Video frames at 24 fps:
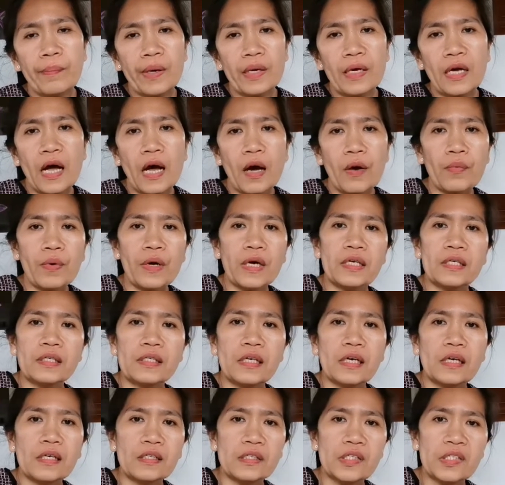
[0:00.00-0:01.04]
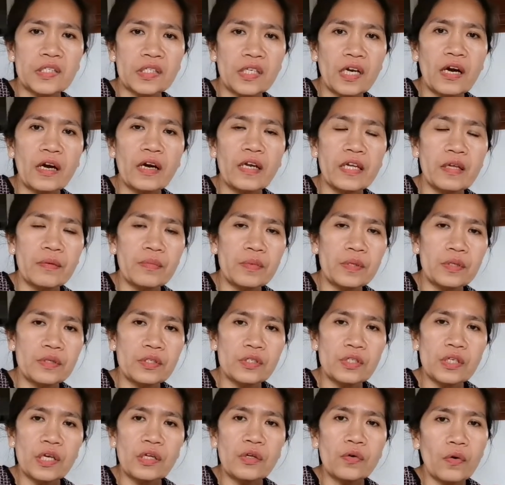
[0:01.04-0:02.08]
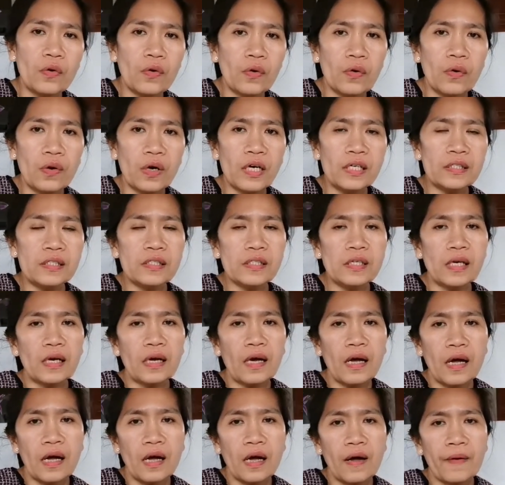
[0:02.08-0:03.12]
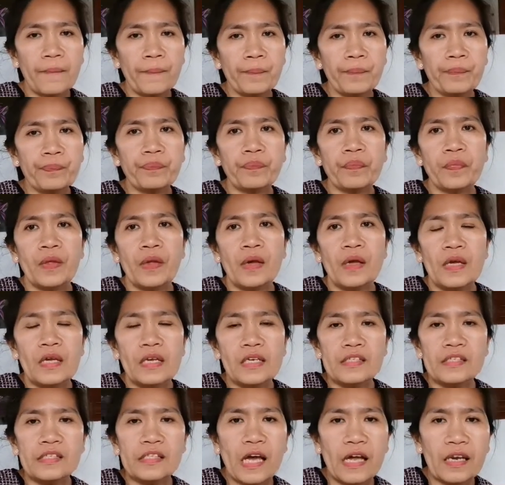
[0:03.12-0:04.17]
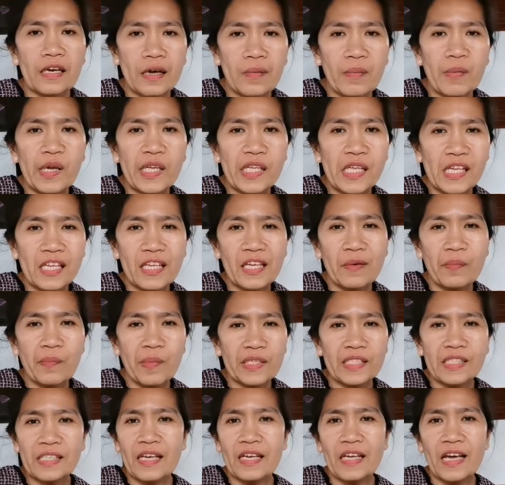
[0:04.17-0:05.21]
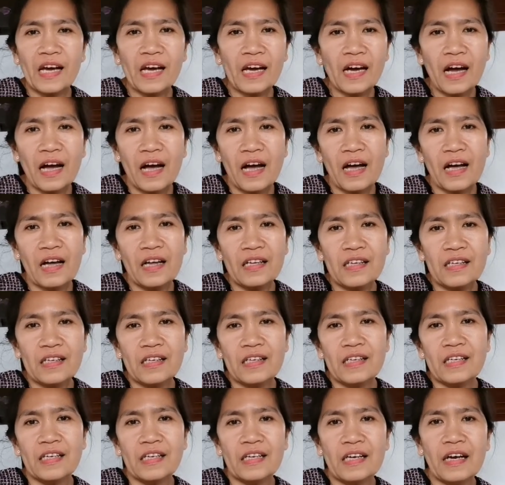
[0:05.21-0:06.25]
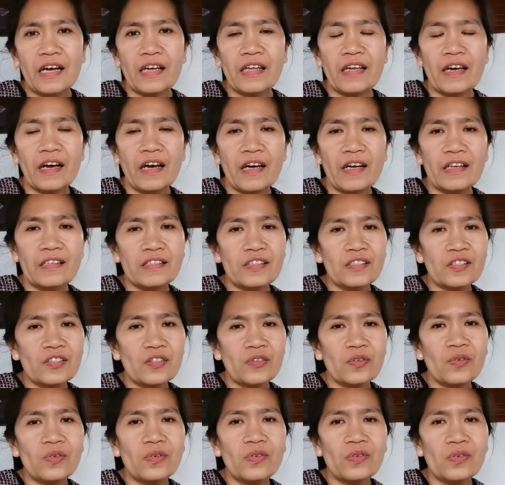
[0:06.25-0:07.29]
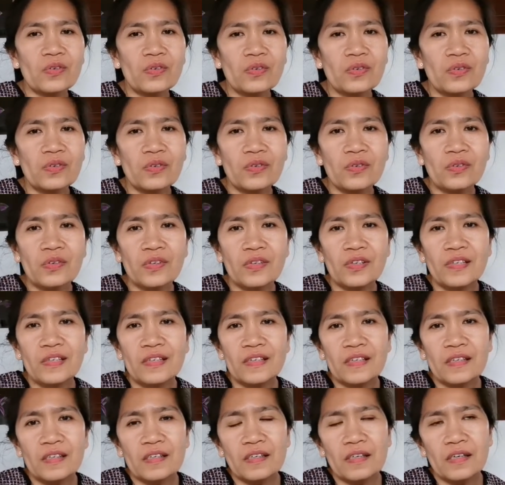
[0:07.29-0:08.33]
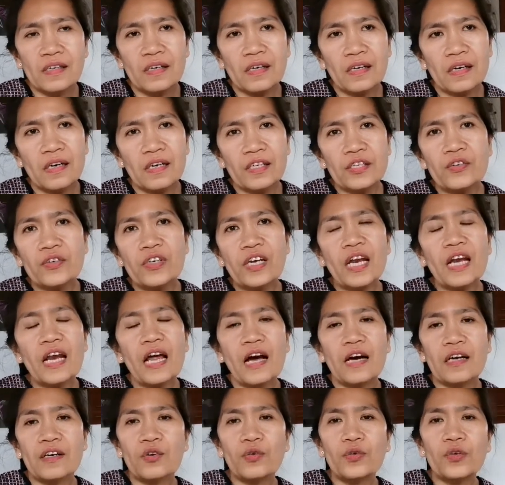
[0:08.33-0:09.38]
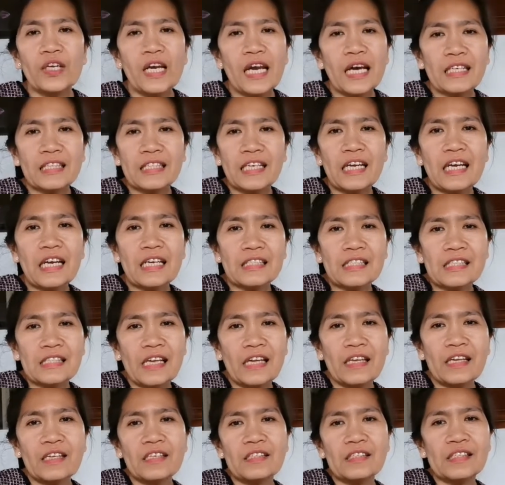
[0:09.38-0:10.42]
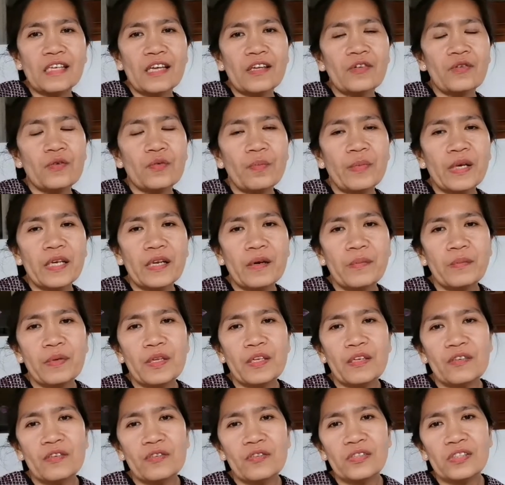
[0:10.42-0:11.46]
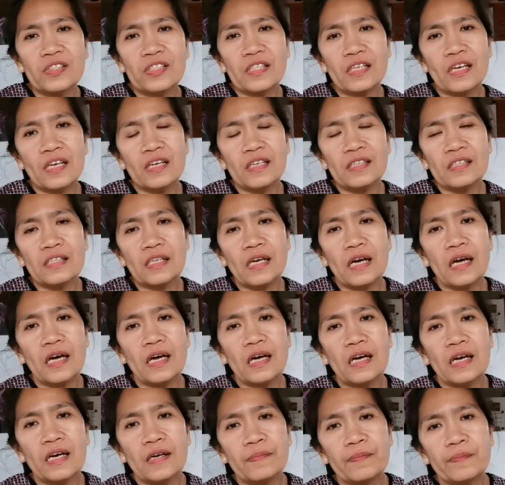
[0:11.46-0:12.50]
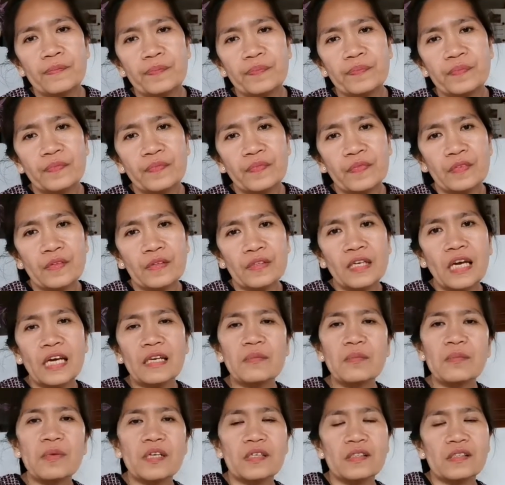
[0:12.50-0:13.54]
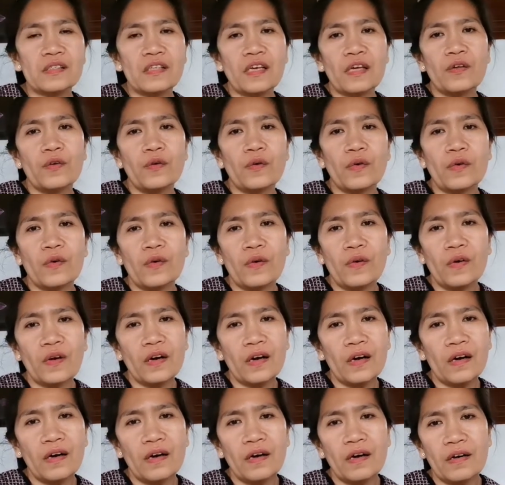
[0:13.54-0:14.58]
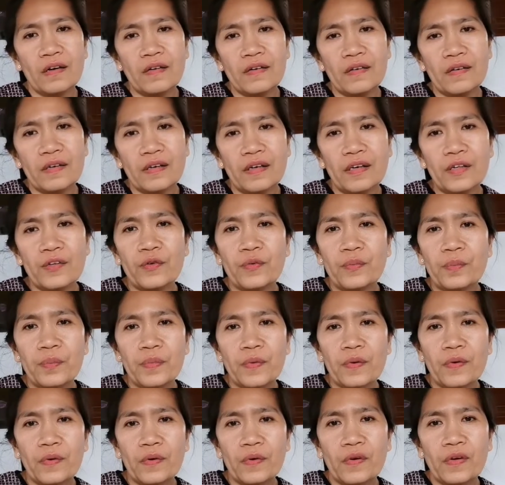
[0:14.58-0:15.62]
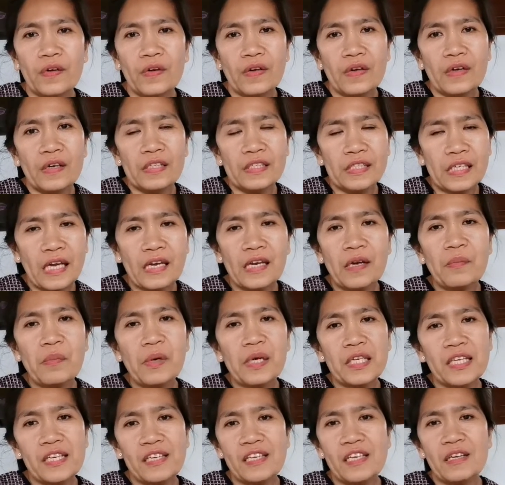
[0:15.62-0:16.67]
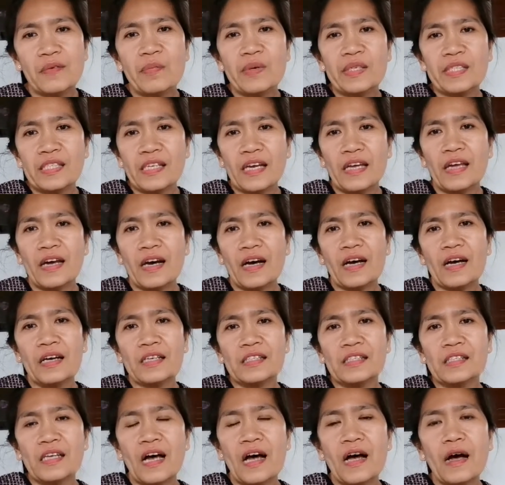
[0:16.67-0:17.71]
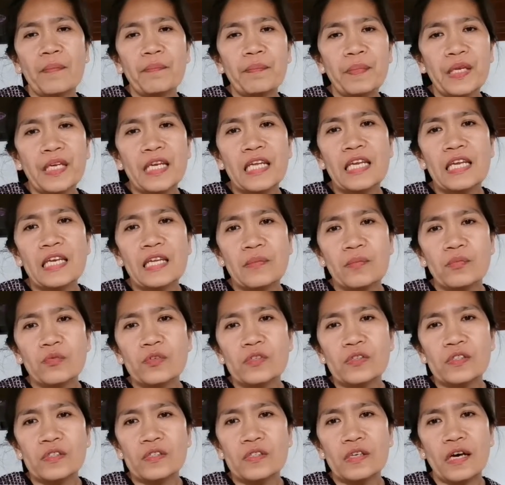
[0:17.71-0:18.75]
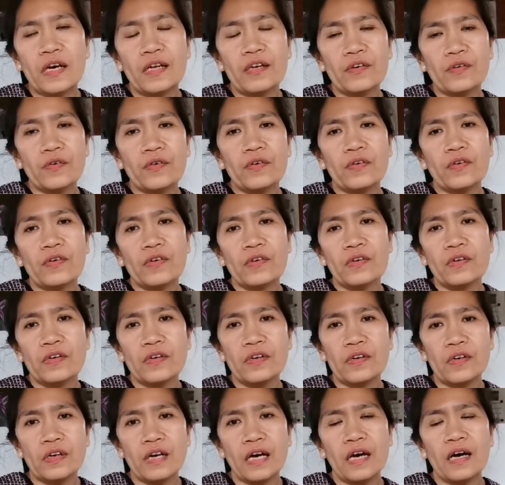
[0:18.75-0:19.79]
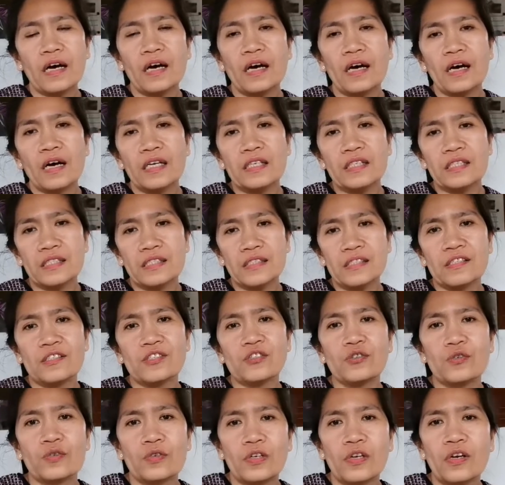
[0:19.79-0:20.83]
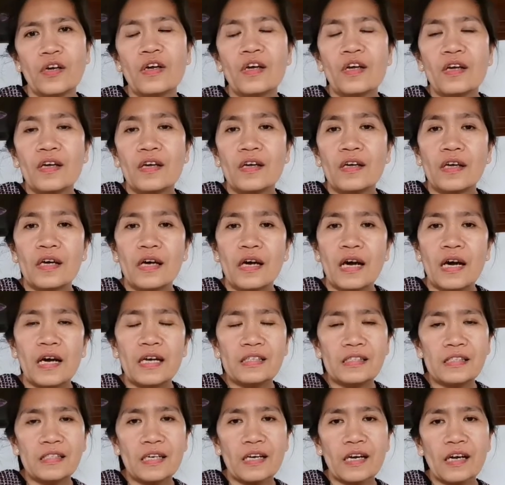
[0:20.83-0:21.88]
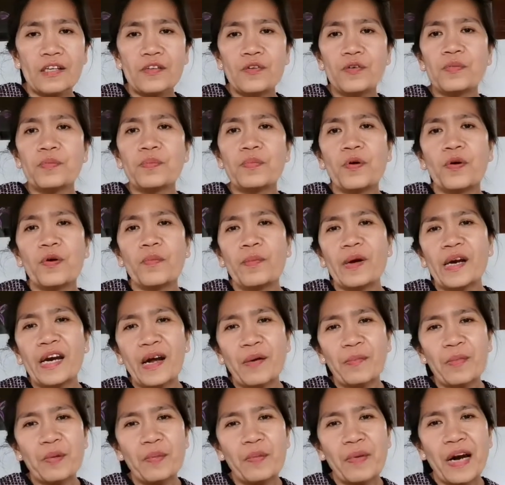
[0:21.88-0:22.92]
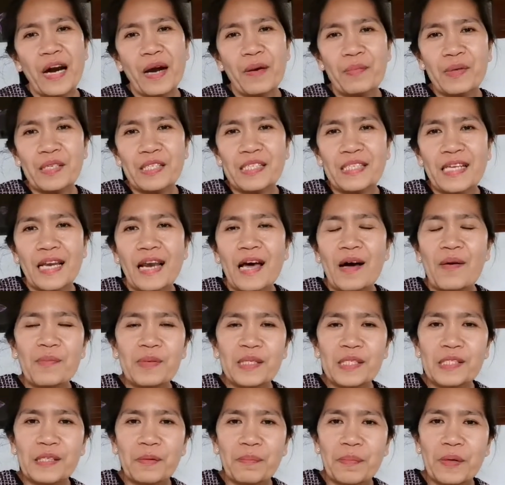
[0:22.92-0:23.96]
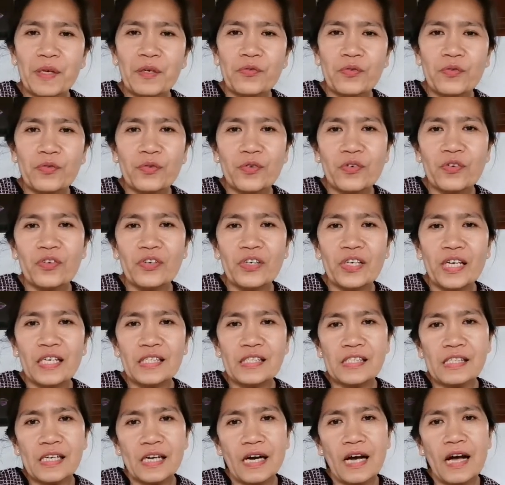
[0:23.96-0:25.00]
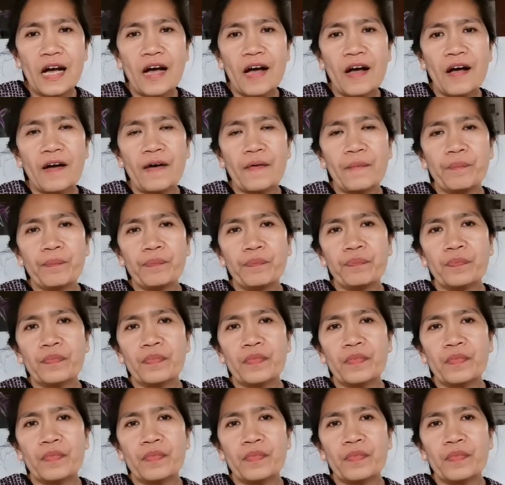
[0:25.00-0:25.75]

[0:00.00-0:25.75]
paghawak ng star image sa'yo at saka um, sana magiging masaya ka. Ayan, so uh, yun na lang. Good luck na lang sa sa'yo, Madam Inots at uh, God bless sa'yo. Uh, ayun po. Sana magiging masaya ka sa pinili mong ano uh, desisyon. At saka yun po, maraming maraming salamat sa panunood at saka um,